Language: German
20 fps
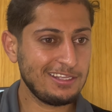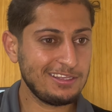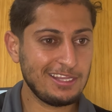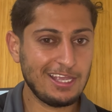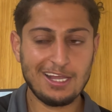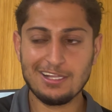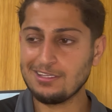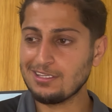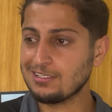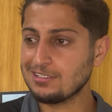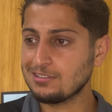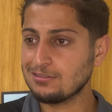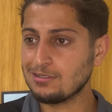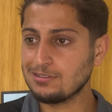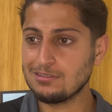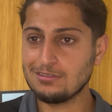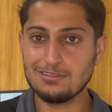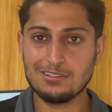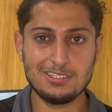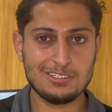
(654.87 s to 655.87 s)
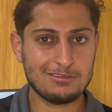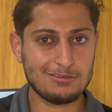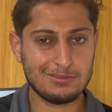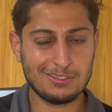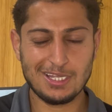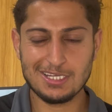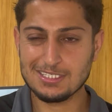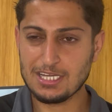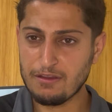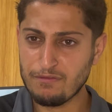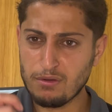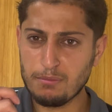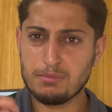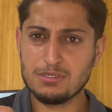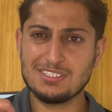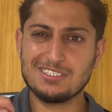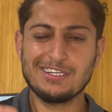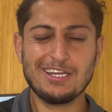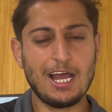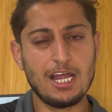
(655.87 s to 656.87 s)
in der anderen Situation dies und das einfach ein
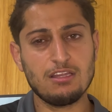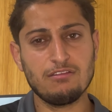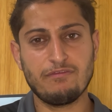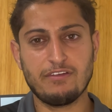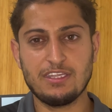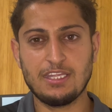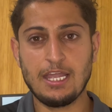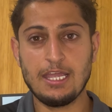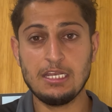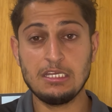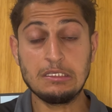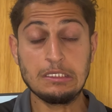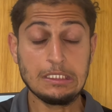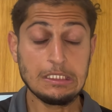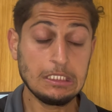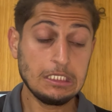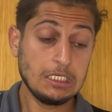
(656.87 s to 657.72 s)
bisschen Karten verteilen.